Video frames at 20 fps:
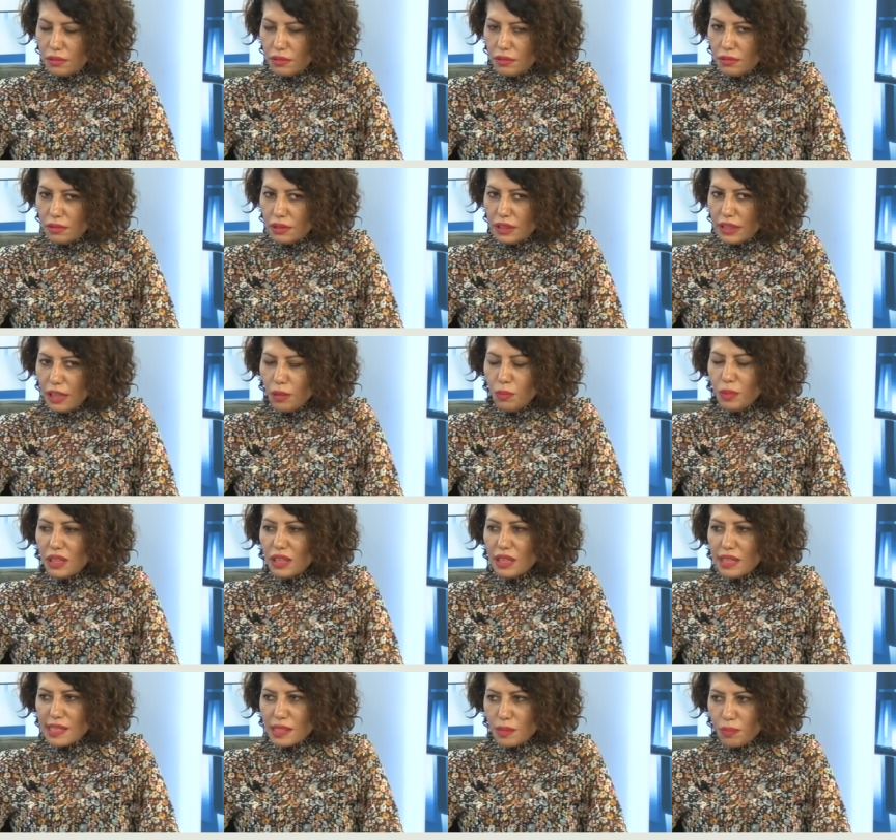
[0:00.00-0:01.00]
diye bir
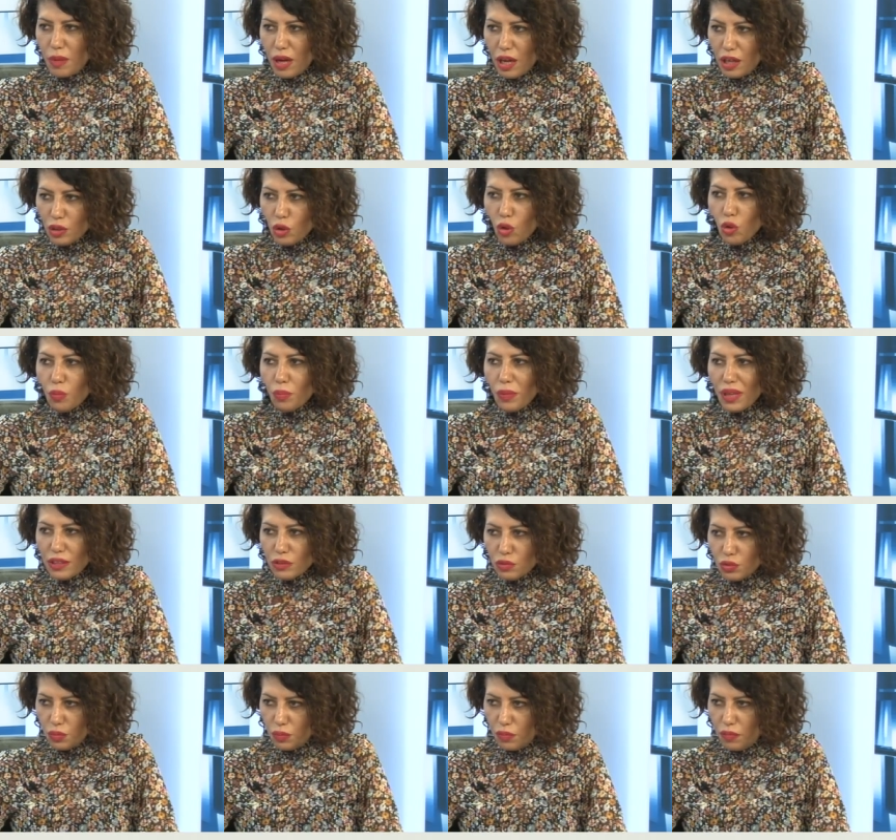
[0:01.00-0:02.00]
İspanyol
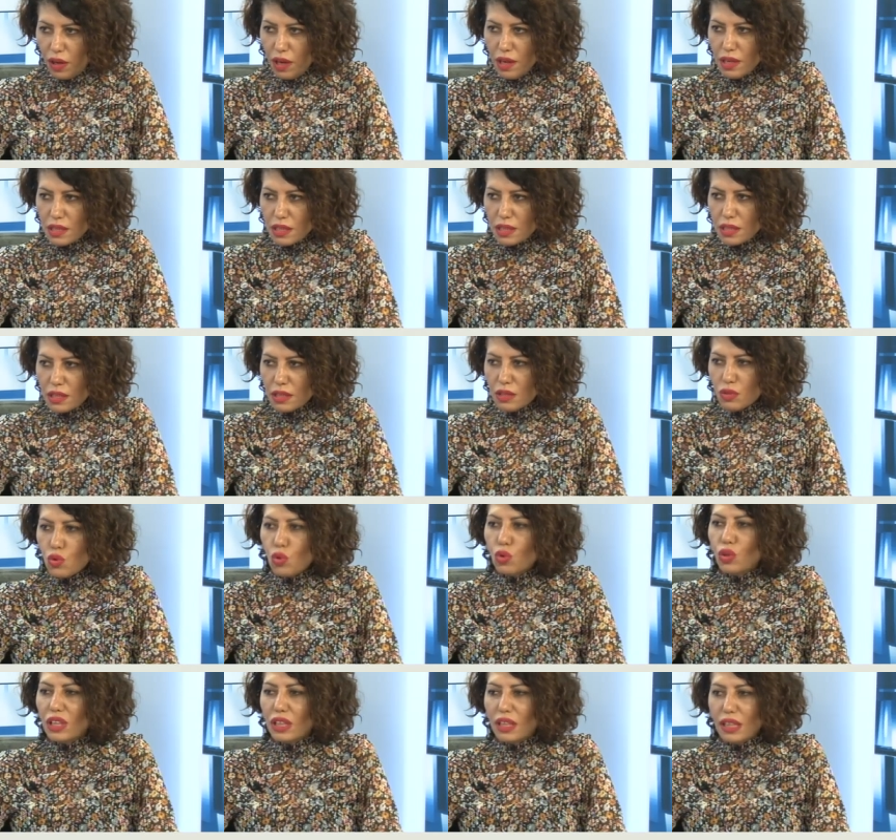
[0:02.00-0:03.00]
medyum var. Hı hı.
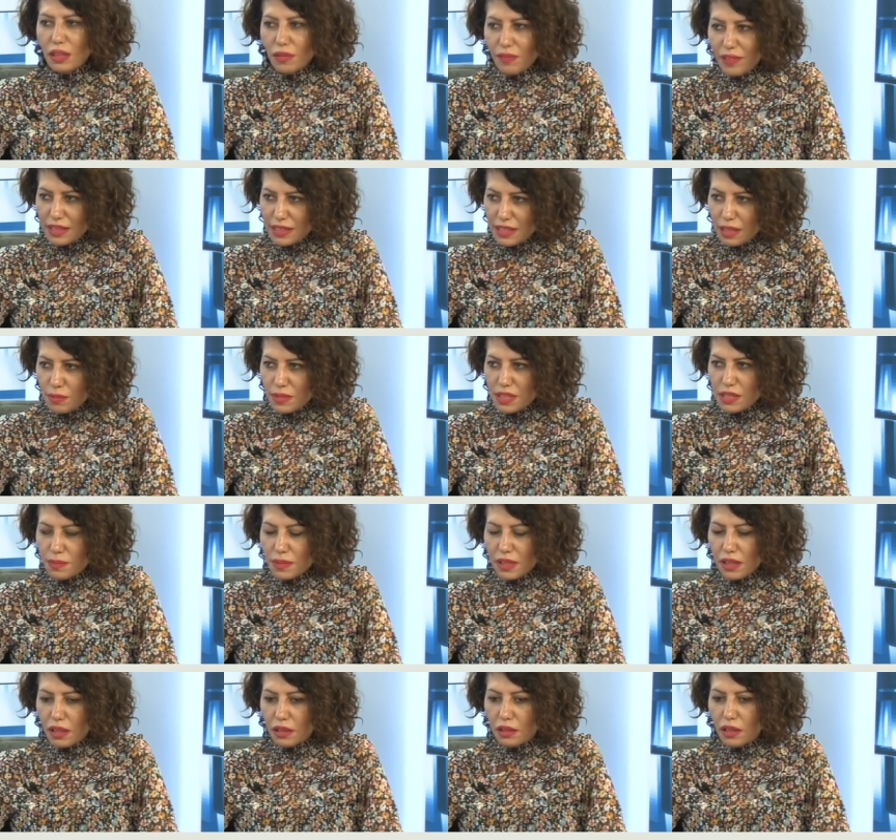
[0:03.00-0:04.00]
Çok iyi ve temiz bir
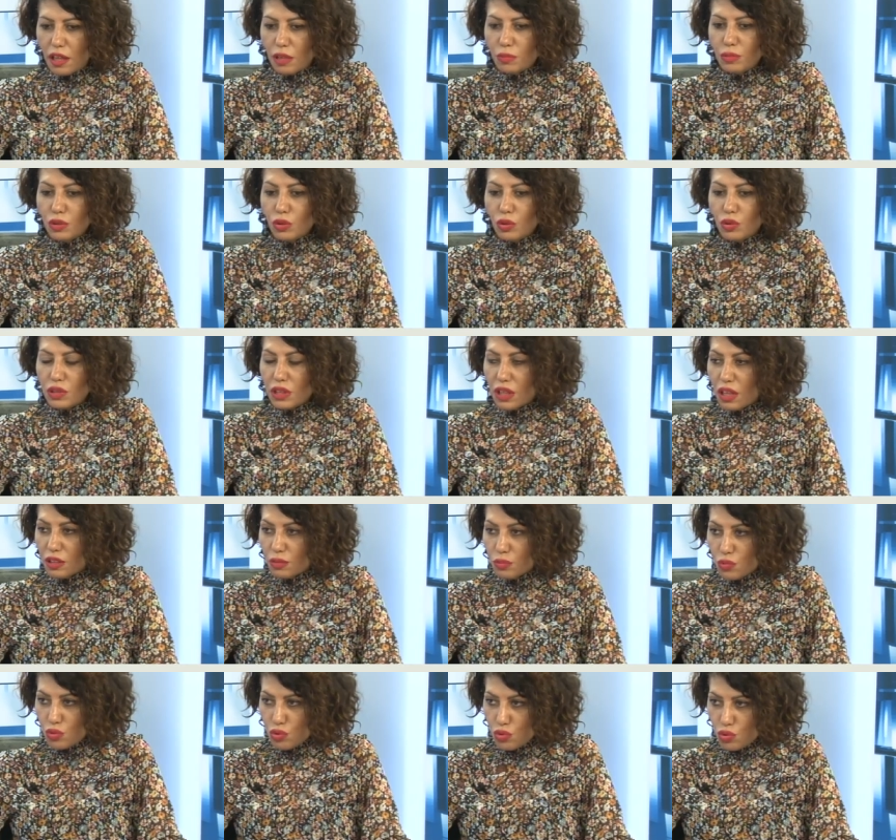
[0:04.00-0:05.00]
kanal.
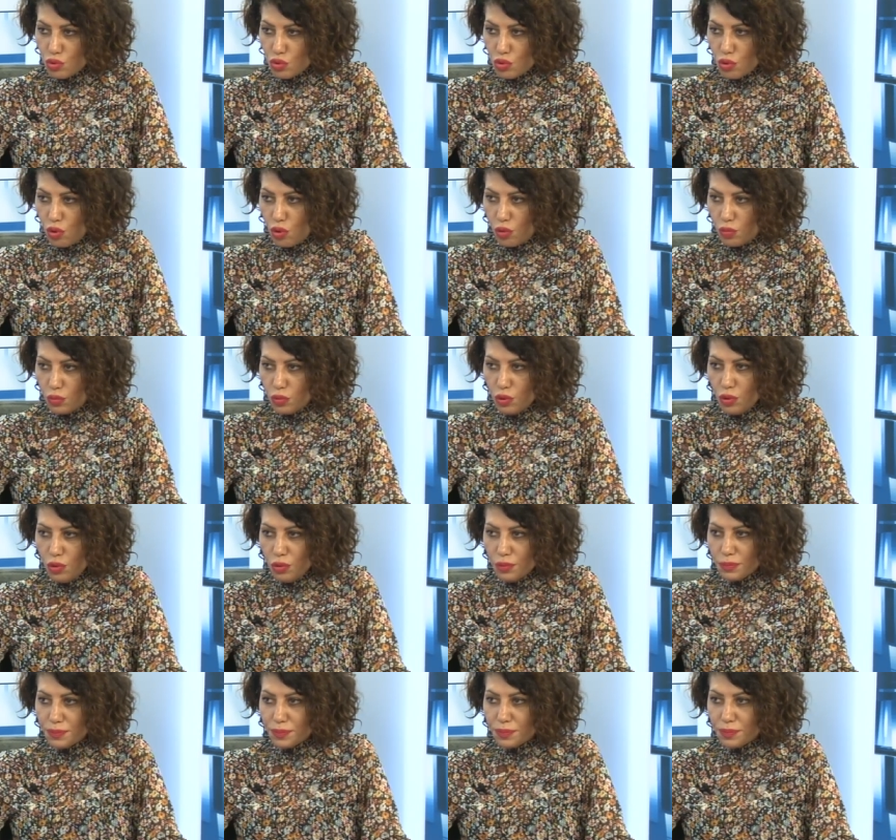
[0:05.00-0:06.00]
1963 doğumlu.
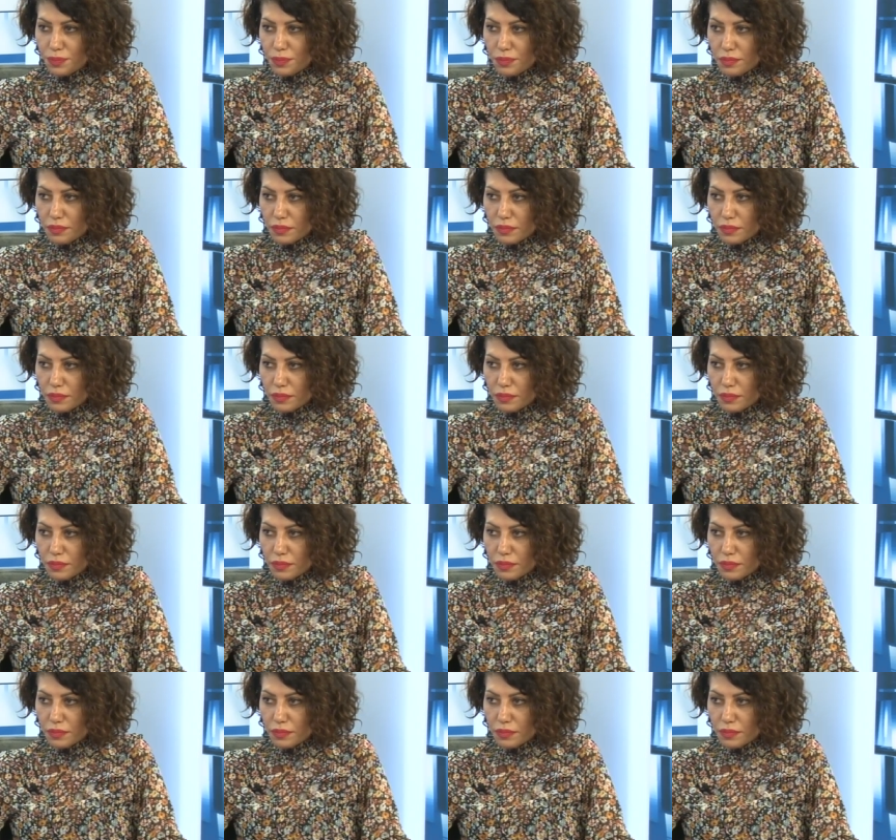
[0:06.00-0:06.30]
Agesta.